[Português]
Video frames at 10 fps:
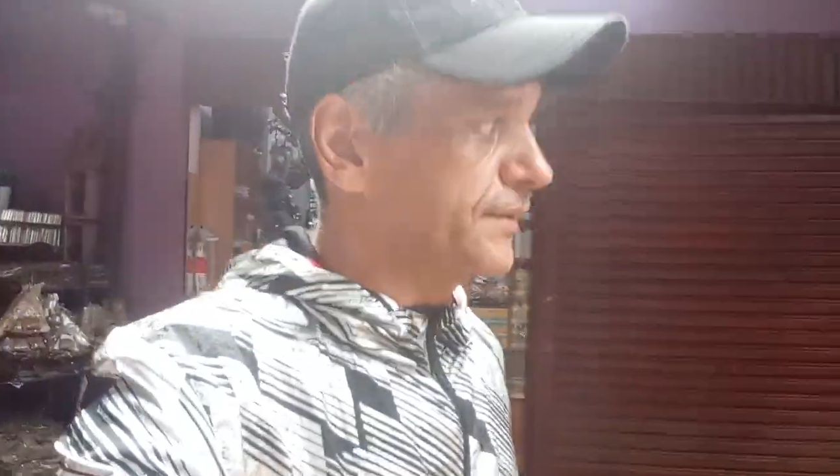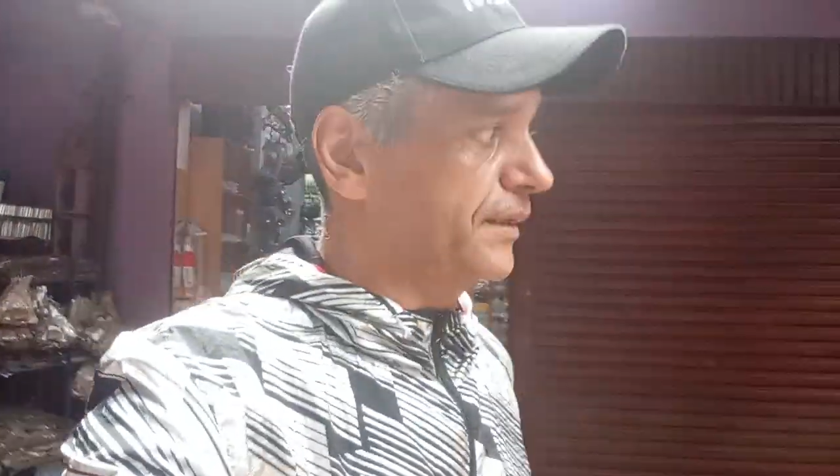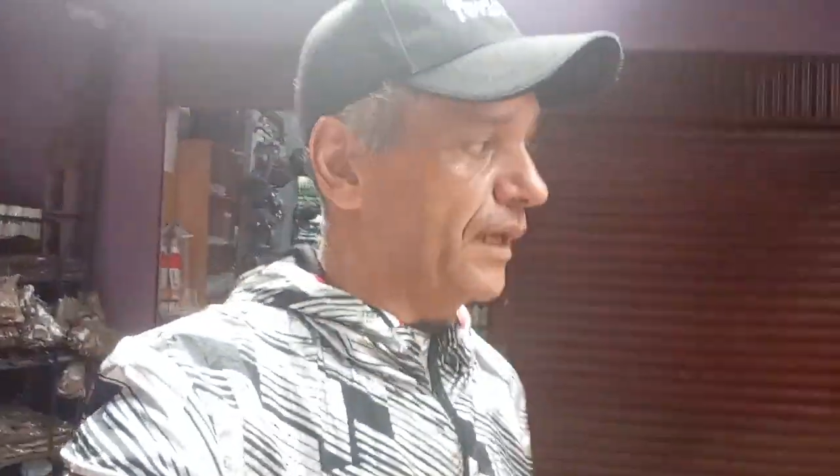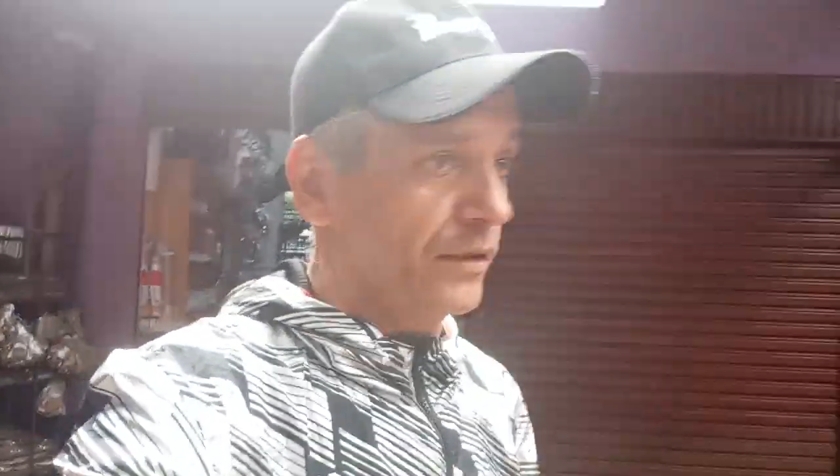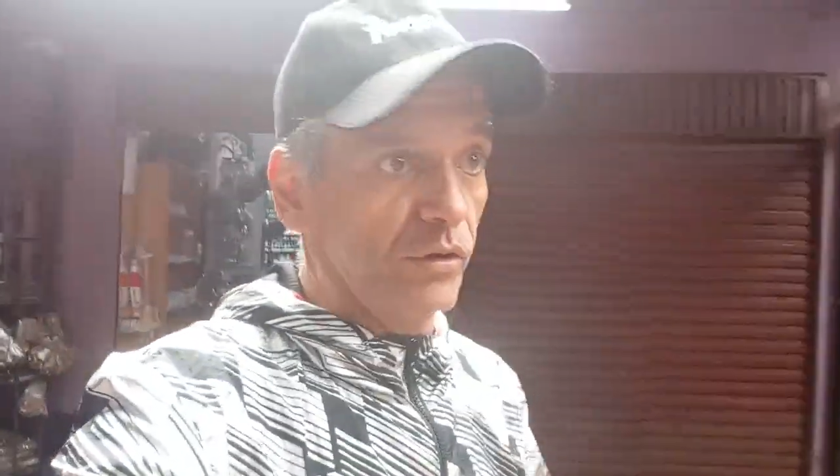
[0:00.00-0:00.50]

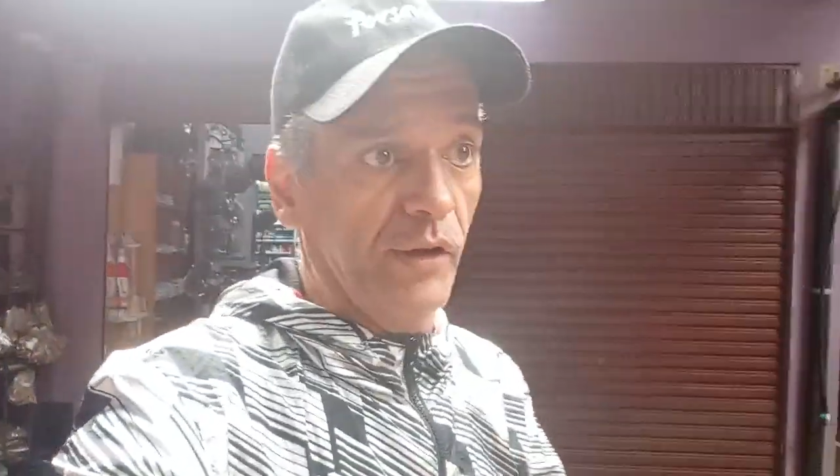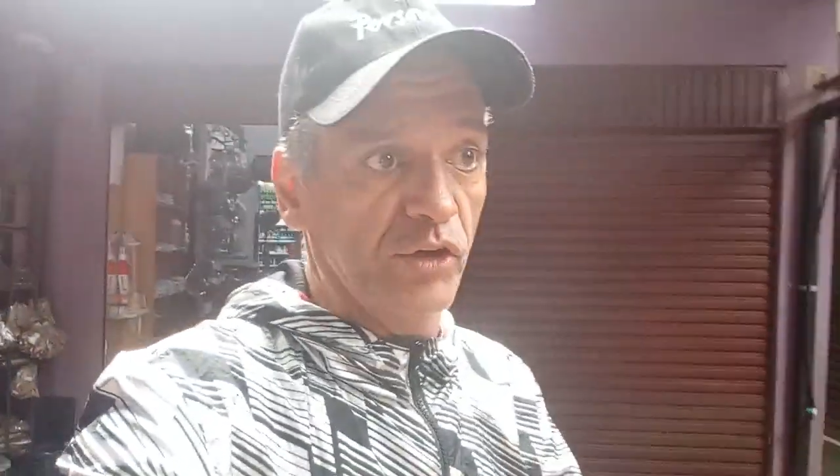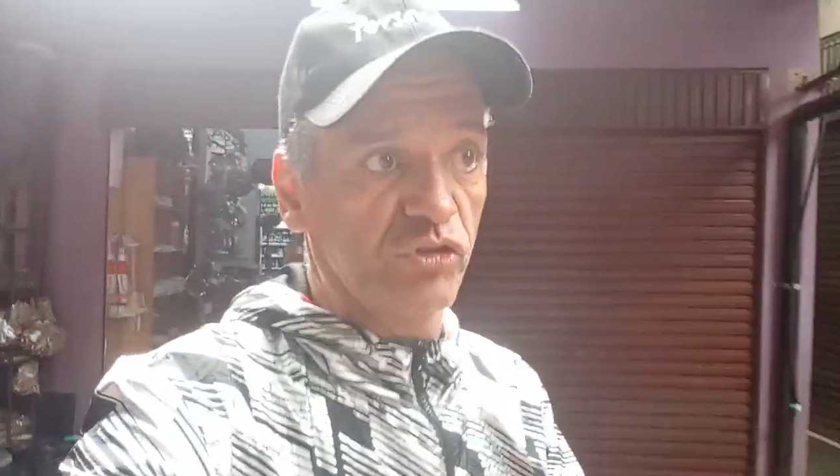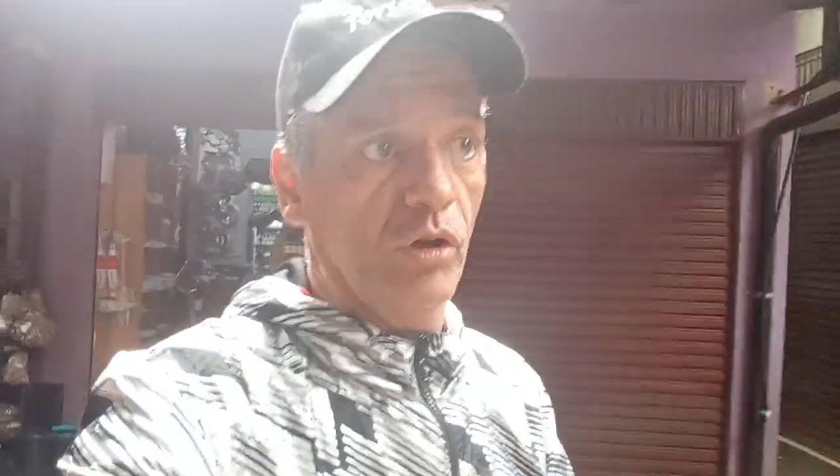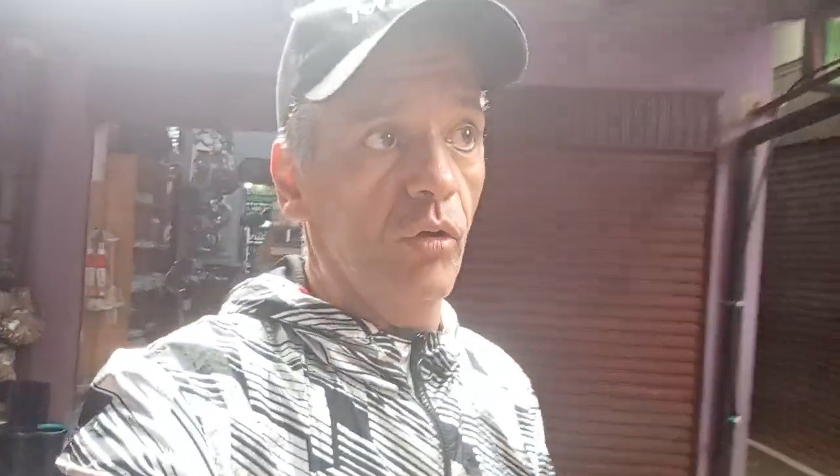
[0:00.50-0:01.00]
cidade do
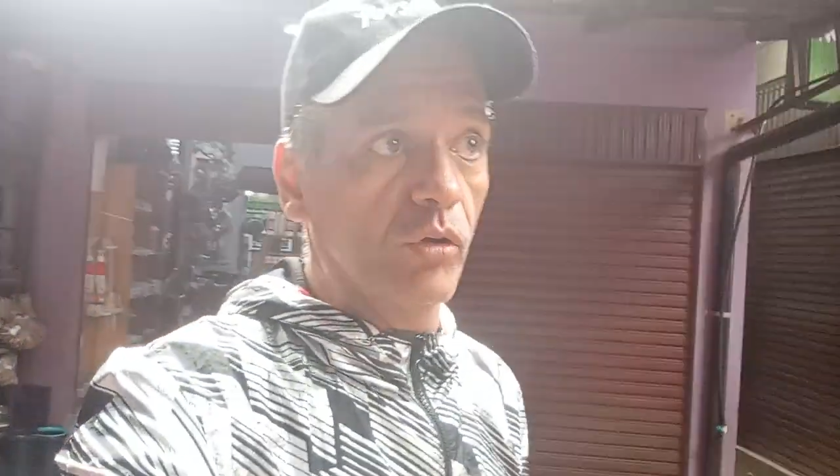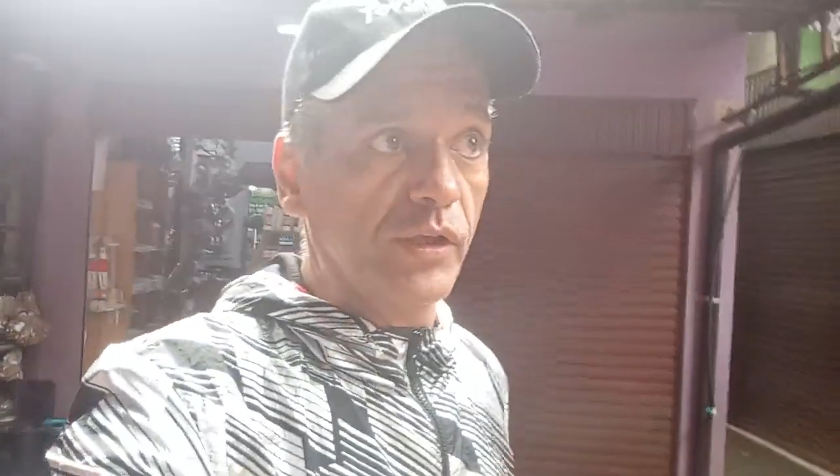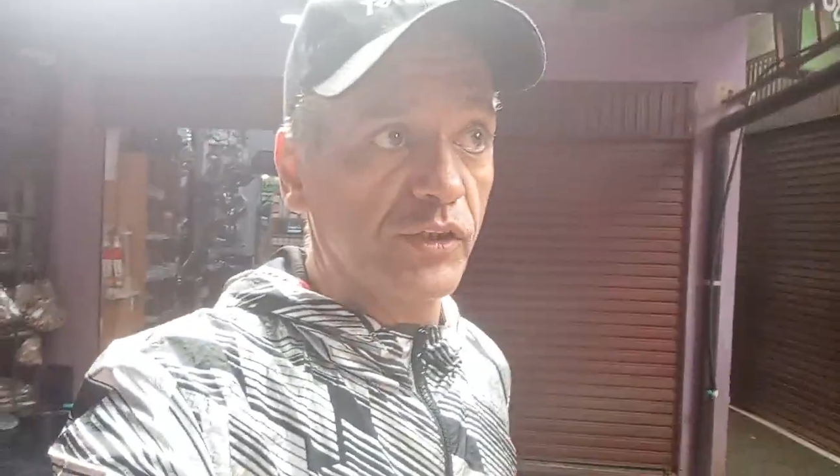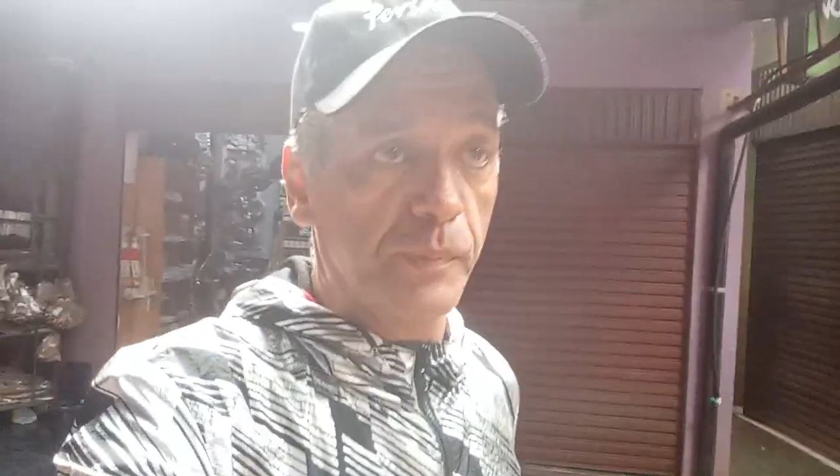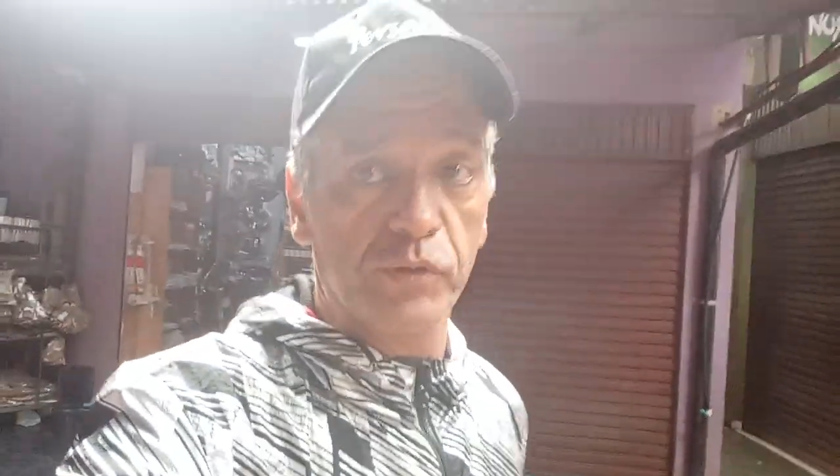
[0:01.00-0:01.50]
Oeste,
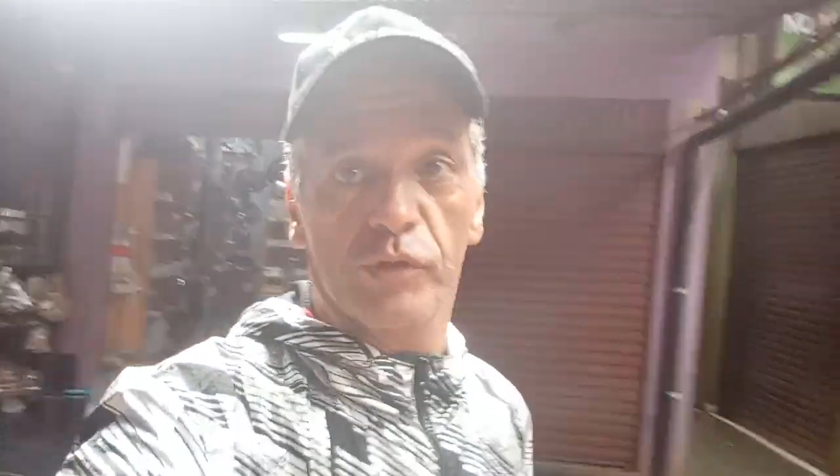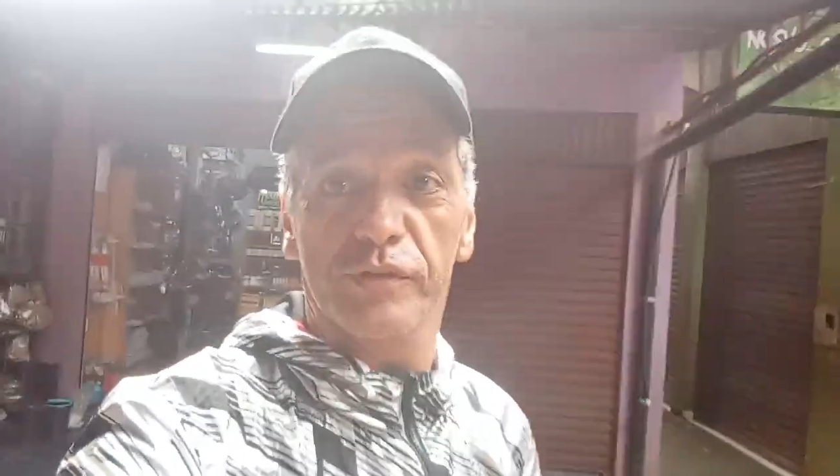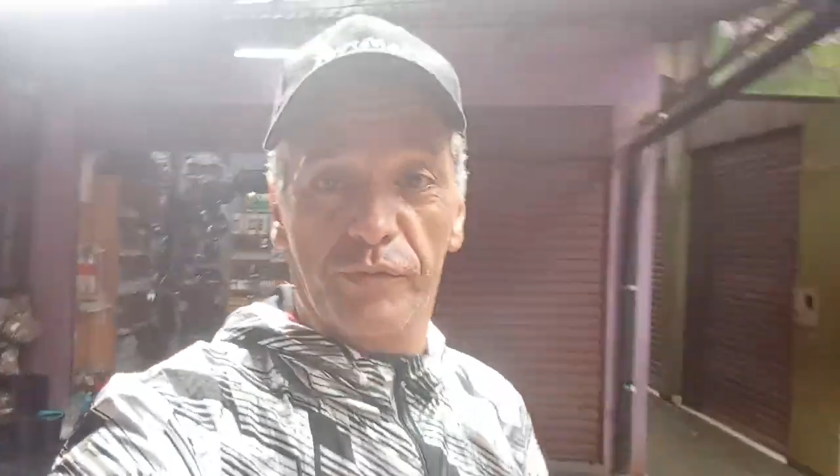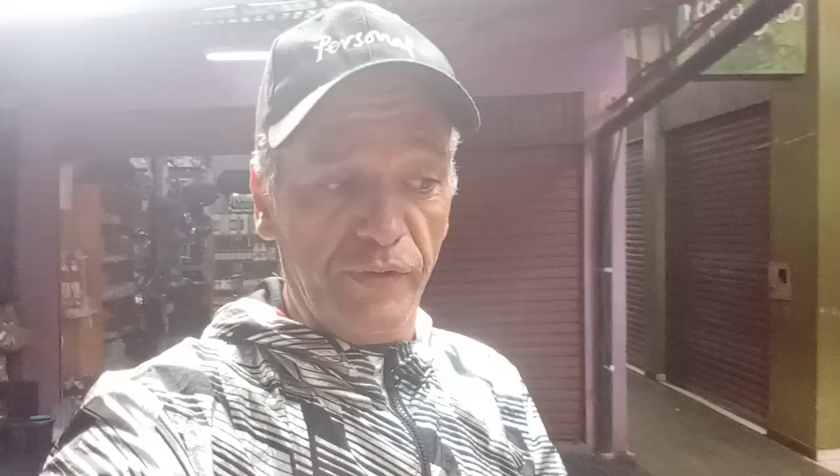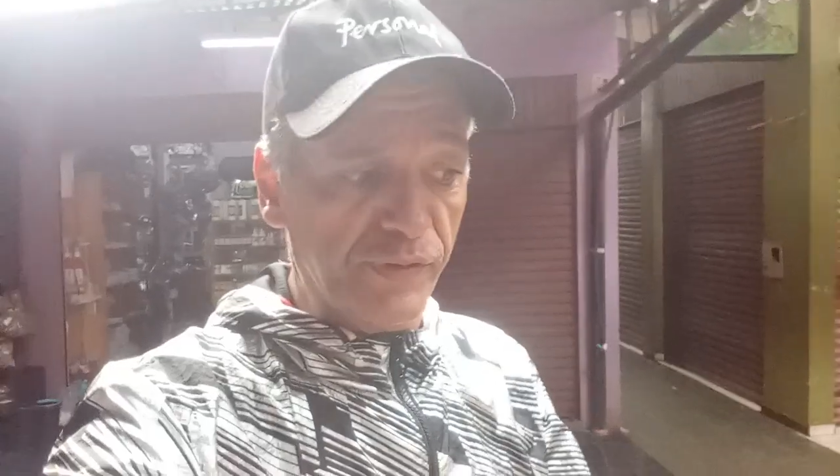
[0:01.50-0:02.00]
onde as pessoas vêm